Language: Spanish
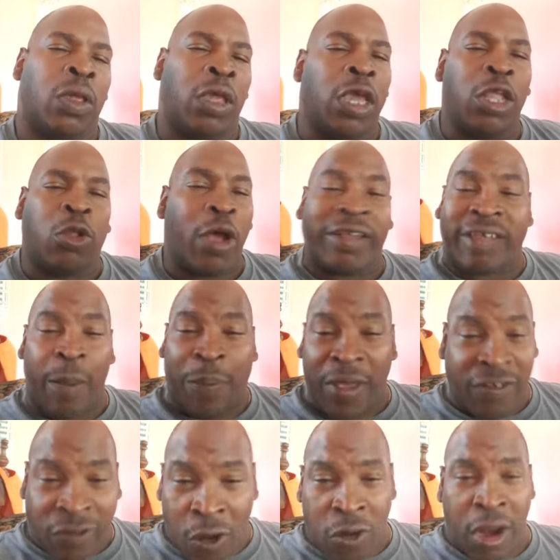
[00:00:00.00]
Y todas esas
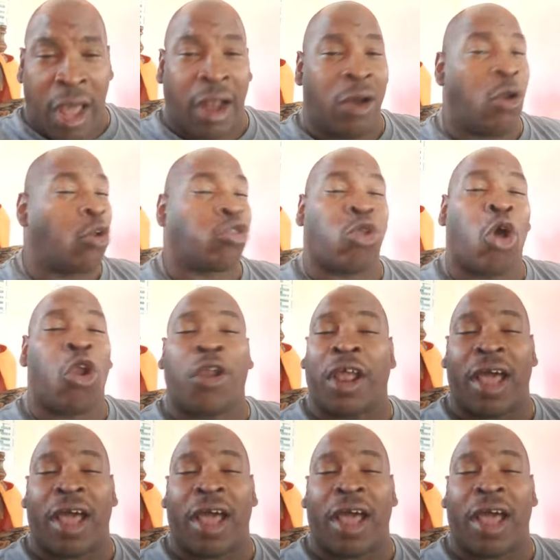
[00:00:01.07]
personas, todos los